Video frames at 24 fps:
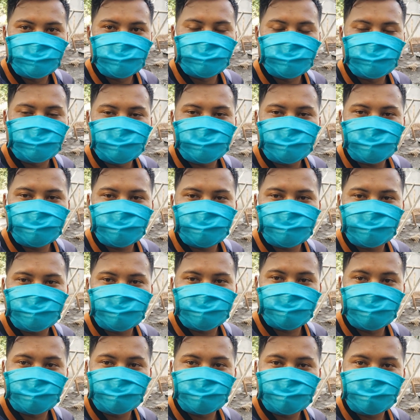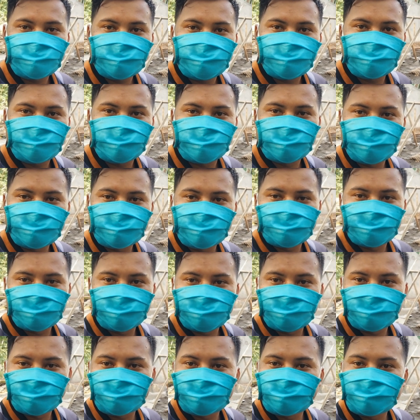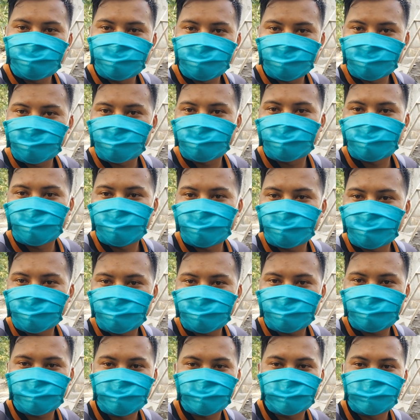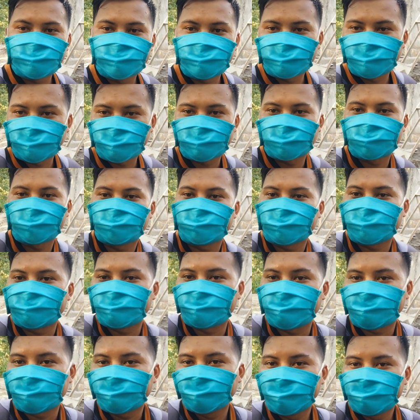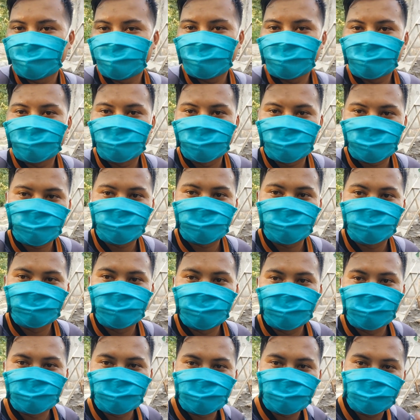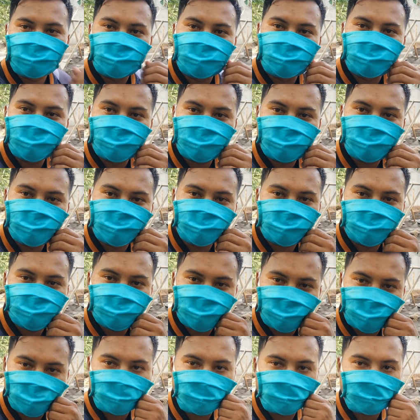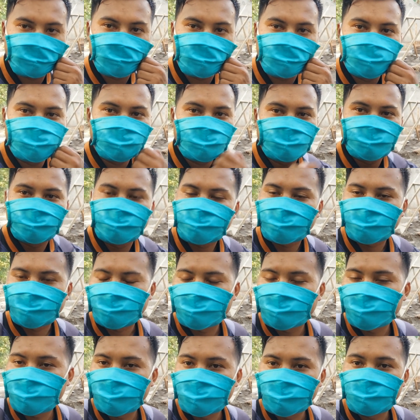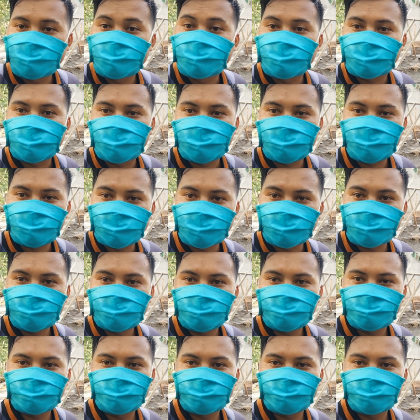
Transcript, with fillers: ternyata musolanya baru direnovasi ada relawan yang ikut membantu membangun musola ini katanya dari Jakarta